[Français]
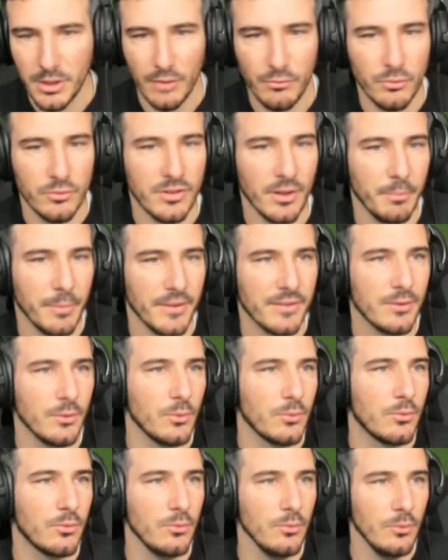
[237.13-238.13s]
il a vu que ça passait
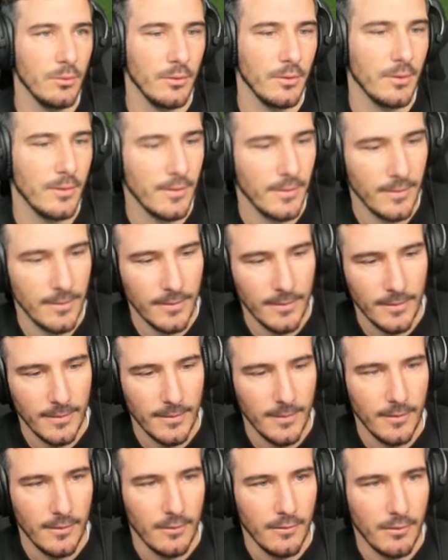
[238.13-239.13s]
au-dessus.
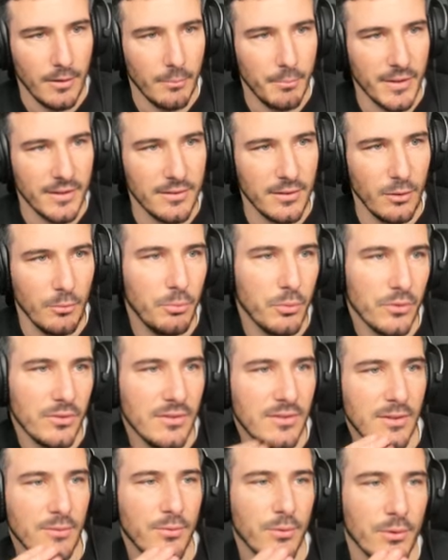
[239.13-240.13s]
On va passer en
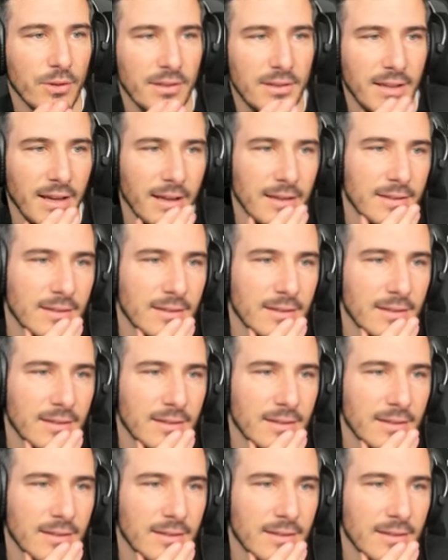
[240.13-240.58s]
positif. On était à